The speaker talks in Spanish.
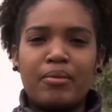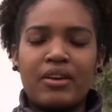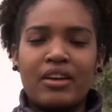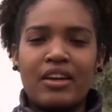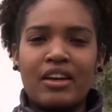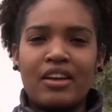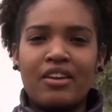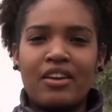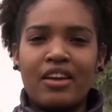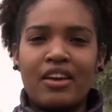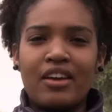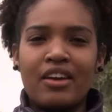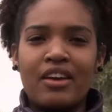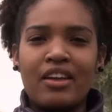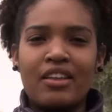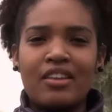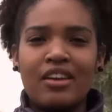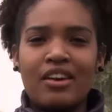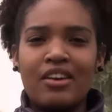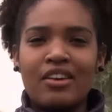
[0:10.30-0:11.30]
Porque el origen
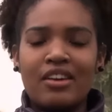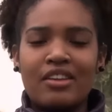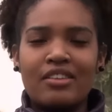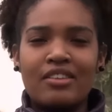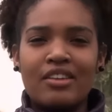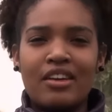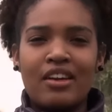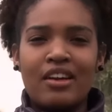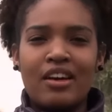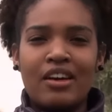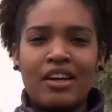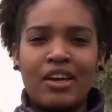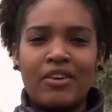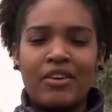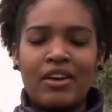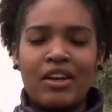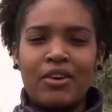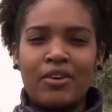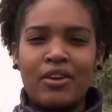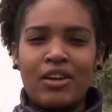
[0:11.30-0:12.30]
étnico-racial
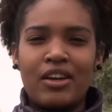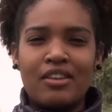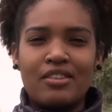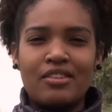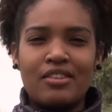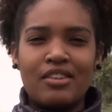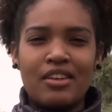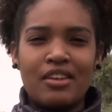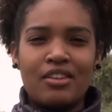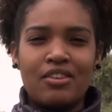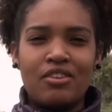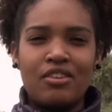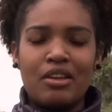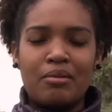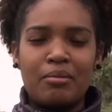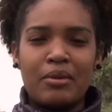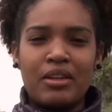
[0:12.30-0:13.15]
agrava la violencia, ni una